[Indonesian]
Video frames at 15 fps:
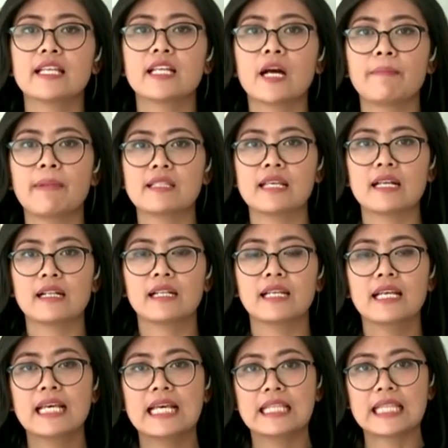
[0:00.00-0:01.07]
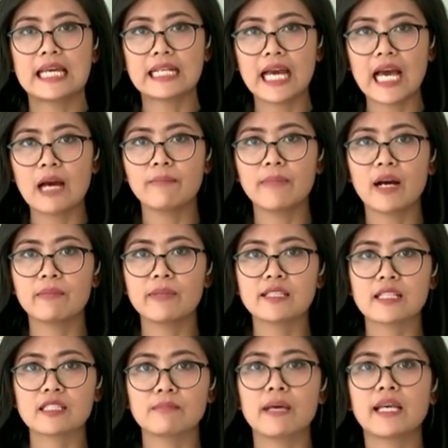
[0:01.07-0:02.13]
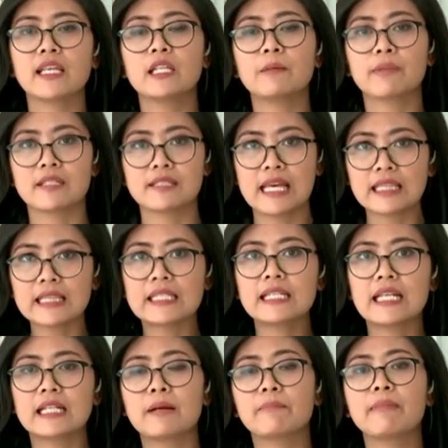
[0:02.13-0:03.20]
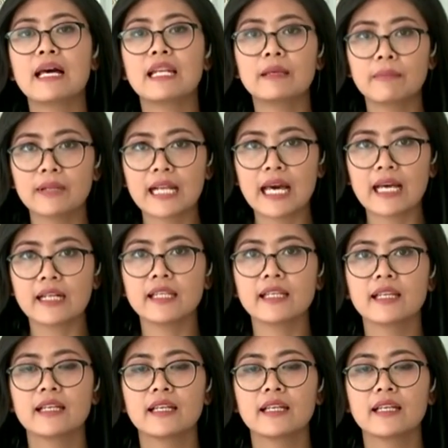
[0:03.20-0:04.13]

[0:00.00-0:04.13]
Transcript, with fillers: sehingga pasar Tanah Abang bisa semakin dipercantik dan kembali menarik